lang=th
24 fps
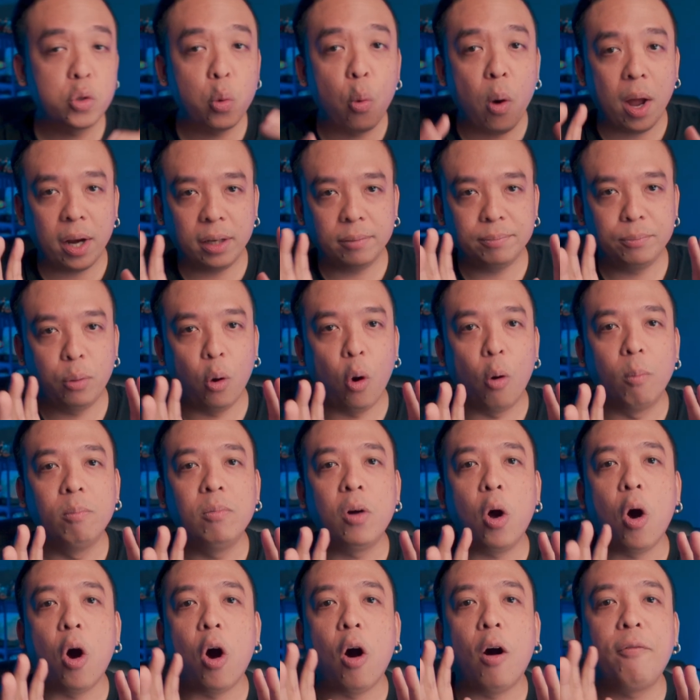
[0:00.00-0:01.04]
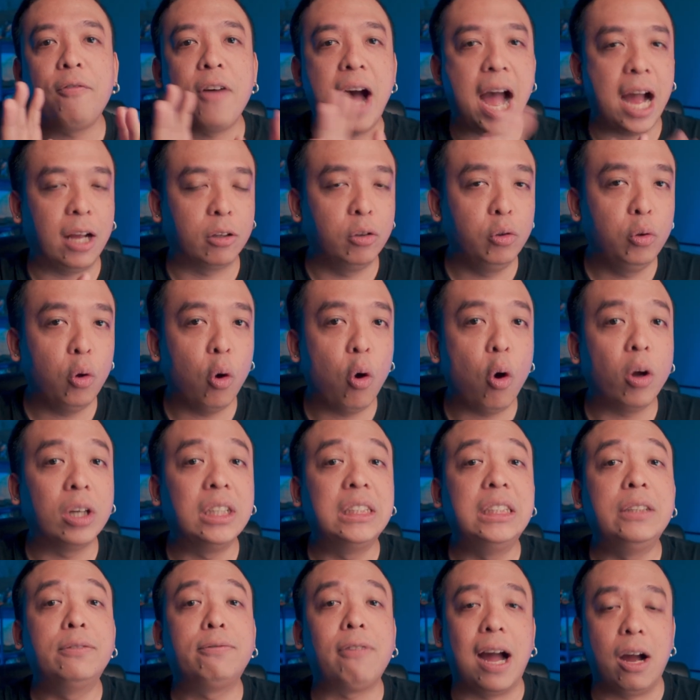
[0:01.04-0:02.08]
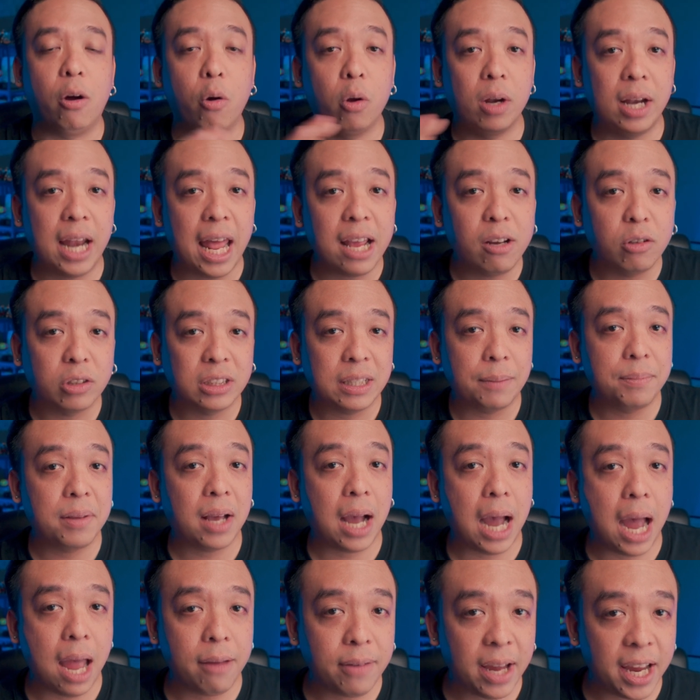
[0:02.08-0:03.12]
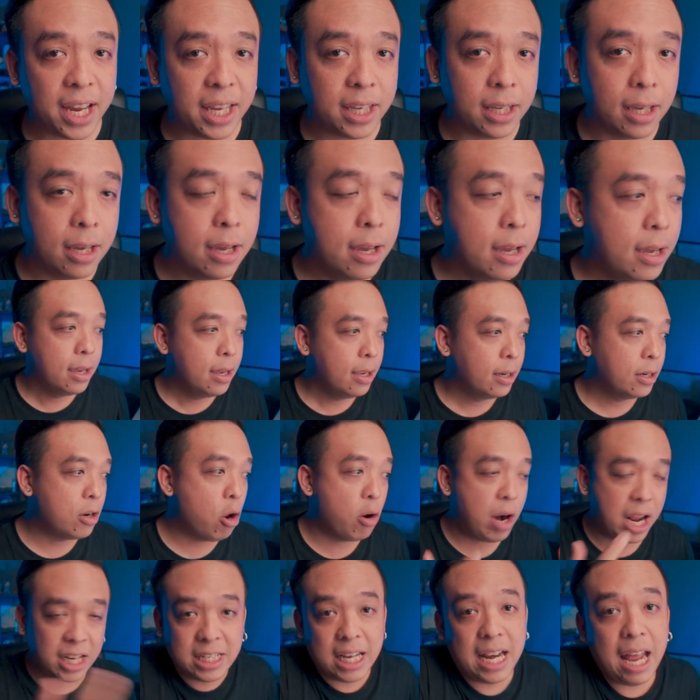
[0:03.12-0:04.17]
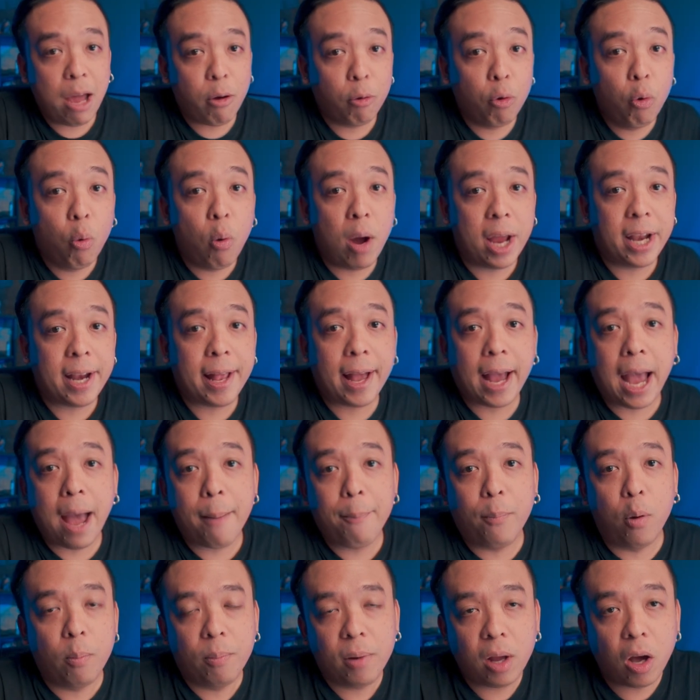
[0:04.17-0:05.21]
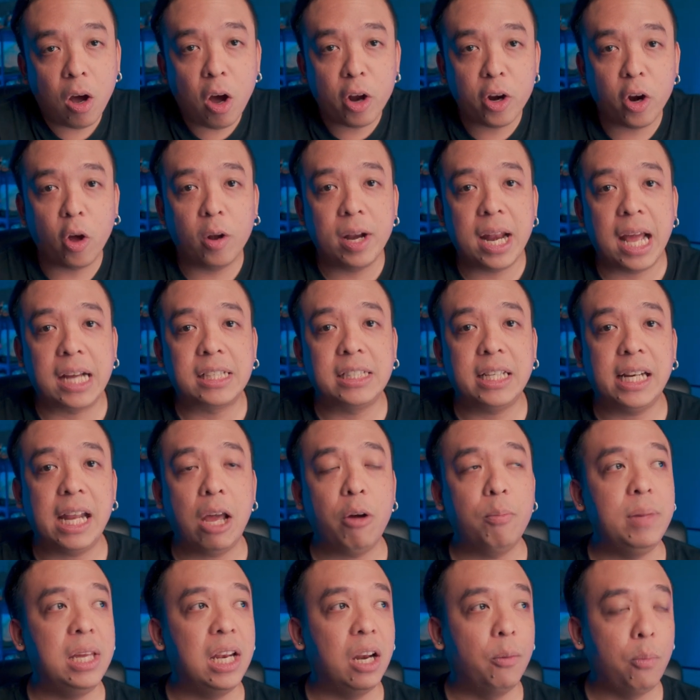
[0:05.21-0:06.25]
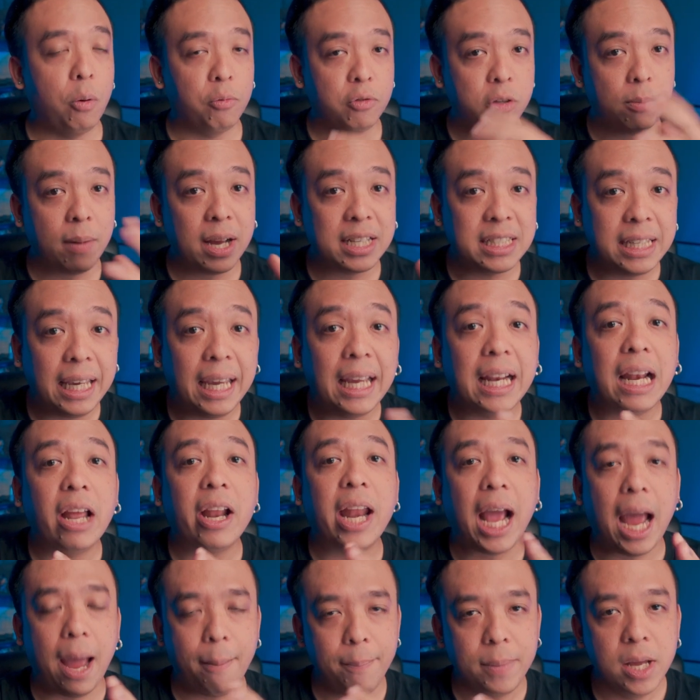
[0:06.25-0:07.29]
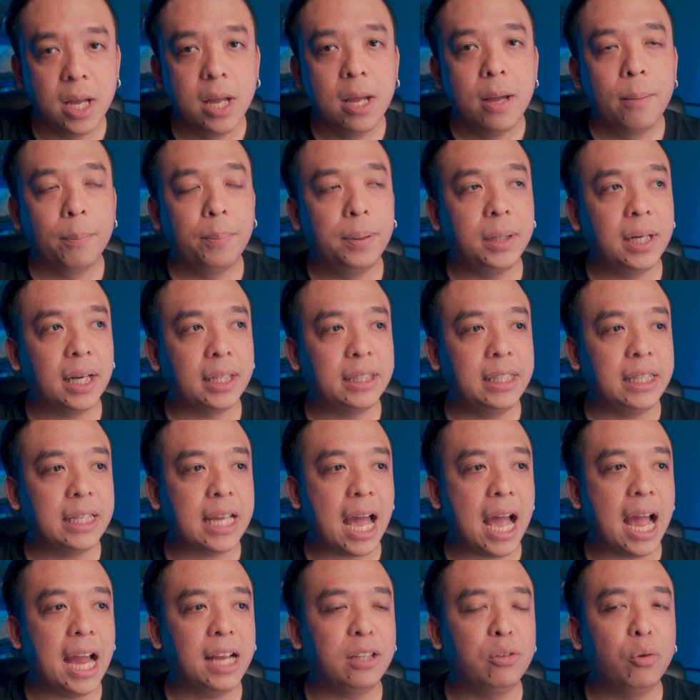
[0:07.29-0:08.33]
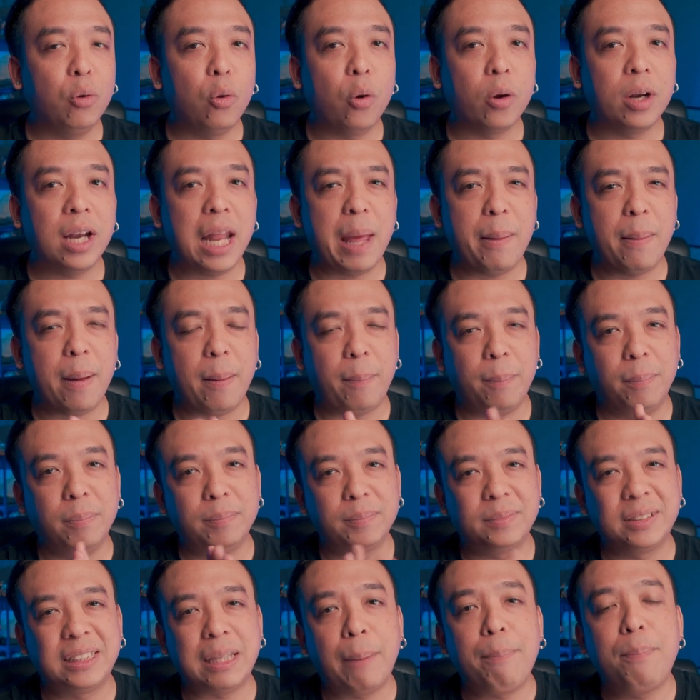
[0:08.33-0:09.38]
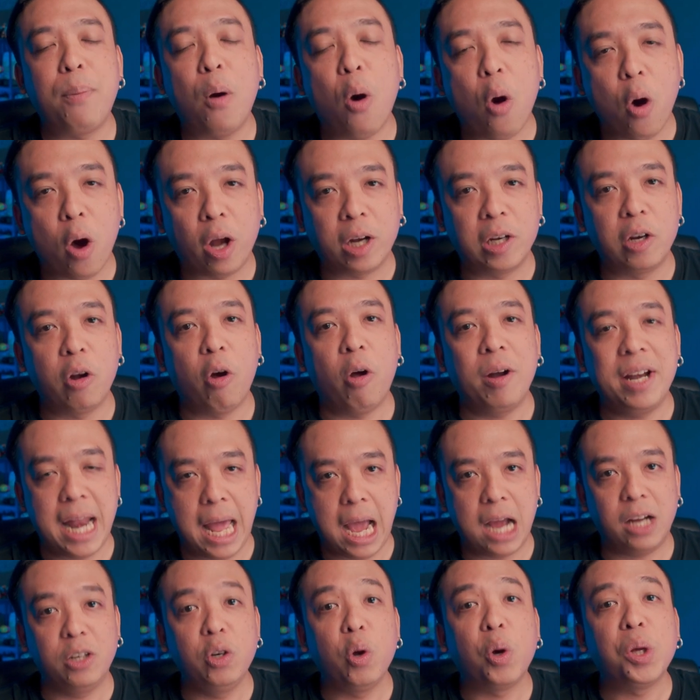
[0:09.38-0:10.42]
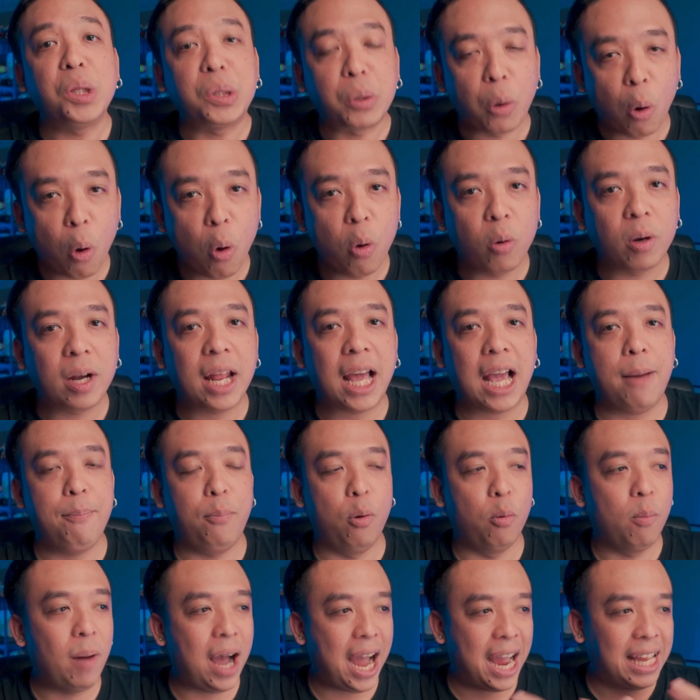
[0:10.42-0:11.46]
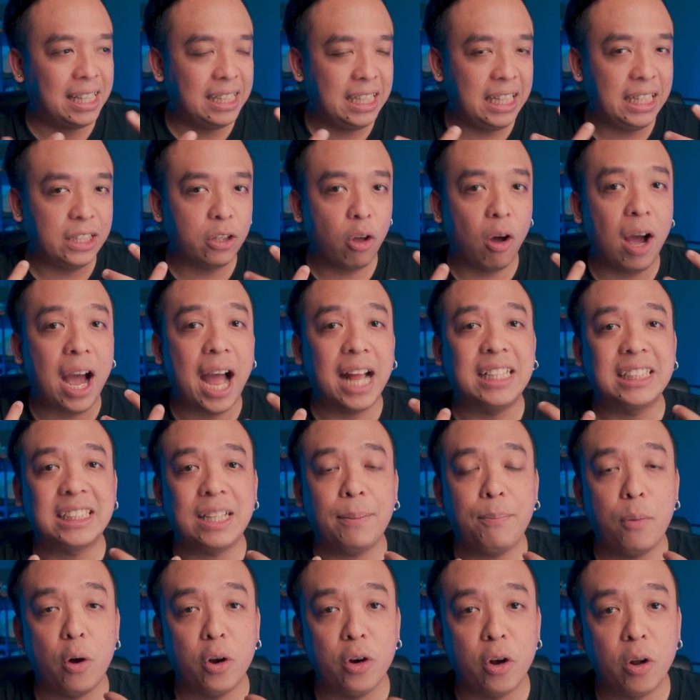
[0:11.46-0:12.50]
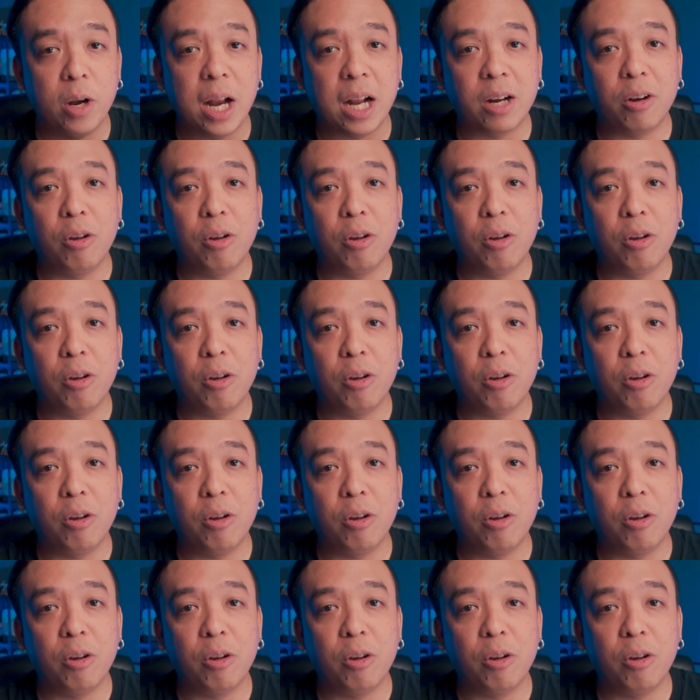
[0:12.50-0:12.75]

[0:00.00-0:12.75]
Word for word: ส่วนผมขอฝากทุกคนคือฝากกดไลค์กดซับสไครป์ให้นอนหนังชาแนลด้วยนะครับ ผม แล้วก็นอนหนังชาแนลมีระบบสมาชิกแล้วนะครับ เพื่อที่จะให้ทุกคนได้แบบซัพพอร์ตนอนหนังโดยตรงนะครับผมใครที่ต้องการจะซัพพอร์ตนอนหนั